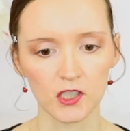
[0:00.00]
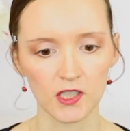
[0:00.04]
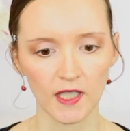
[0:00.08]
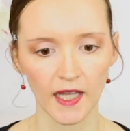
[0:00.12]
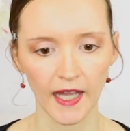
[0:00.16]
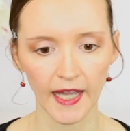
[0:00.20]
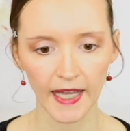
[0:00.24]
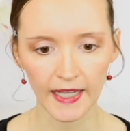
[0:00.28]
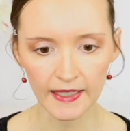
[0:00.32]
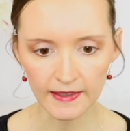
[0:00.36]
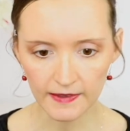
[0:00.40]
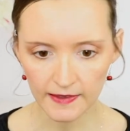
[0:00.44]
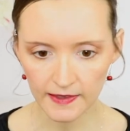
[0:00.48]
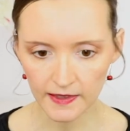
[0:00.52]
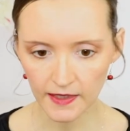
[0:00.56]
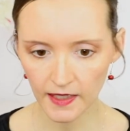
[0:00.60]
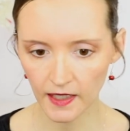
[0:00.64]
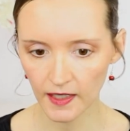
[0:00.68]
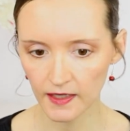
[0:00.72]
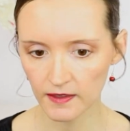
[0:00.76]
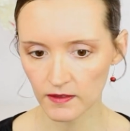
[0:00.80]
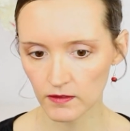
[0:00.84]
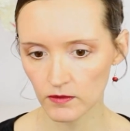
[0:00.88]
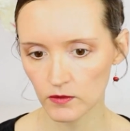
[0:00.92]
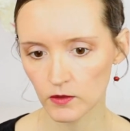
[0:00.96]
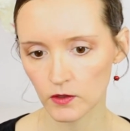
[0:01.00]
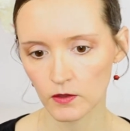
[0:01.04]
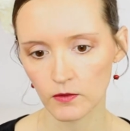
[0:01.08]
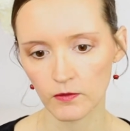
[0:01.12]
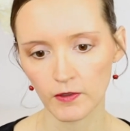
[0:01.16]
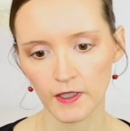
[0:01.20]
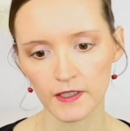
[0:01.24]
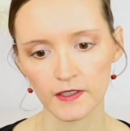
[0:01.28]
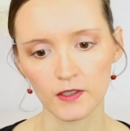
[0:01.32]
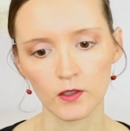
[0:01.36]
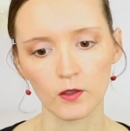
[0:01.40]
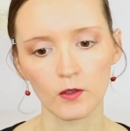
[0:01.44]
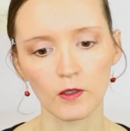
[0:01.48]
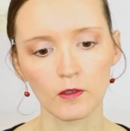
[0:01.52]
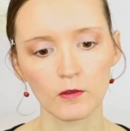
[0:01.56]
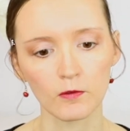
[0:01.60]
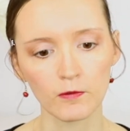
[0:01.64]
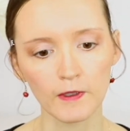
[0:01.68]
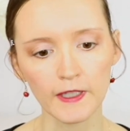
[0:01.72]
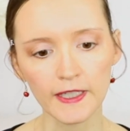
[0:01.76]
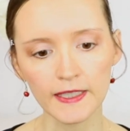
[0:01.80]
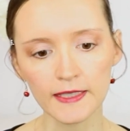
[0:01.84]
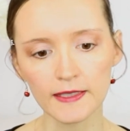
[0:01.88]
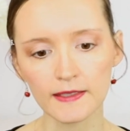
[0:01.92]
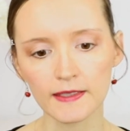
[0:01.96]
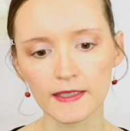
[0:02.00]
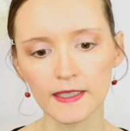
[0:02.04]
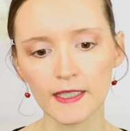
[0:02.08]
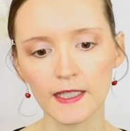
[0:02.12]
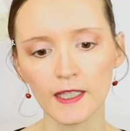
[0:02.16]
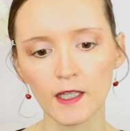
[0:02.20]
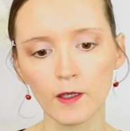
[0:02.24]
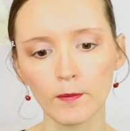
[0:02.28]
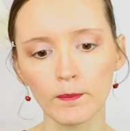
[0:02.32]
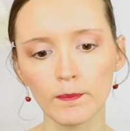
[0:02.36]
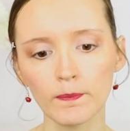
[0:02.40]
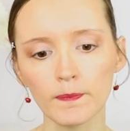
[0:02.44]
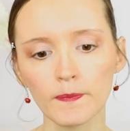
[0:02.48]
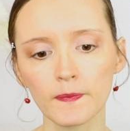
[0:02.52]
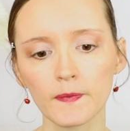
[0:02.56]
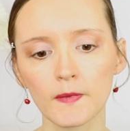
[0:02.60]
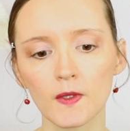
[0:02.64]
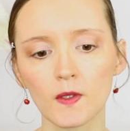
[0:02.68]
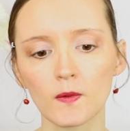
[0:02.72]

Streitigkeiten, irgendwelche Konflikte geben